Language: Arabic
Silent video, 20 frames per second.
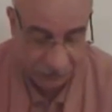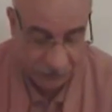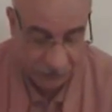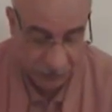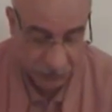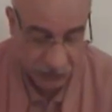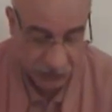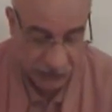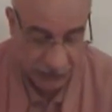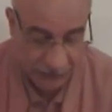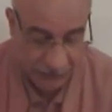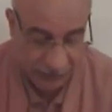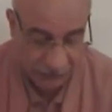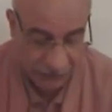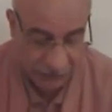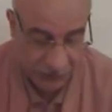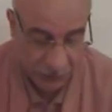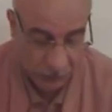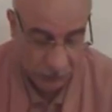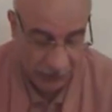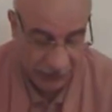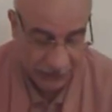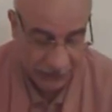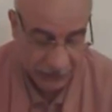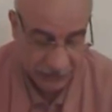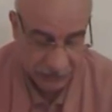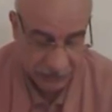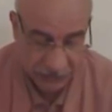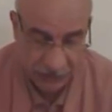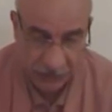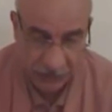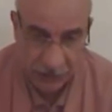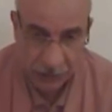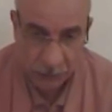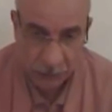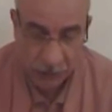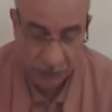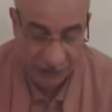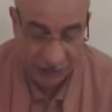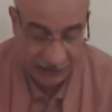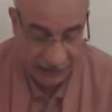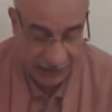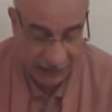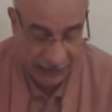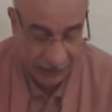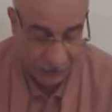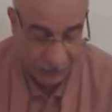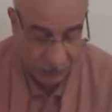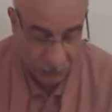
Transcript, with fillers: في مجتمع فيه وعي ومطالب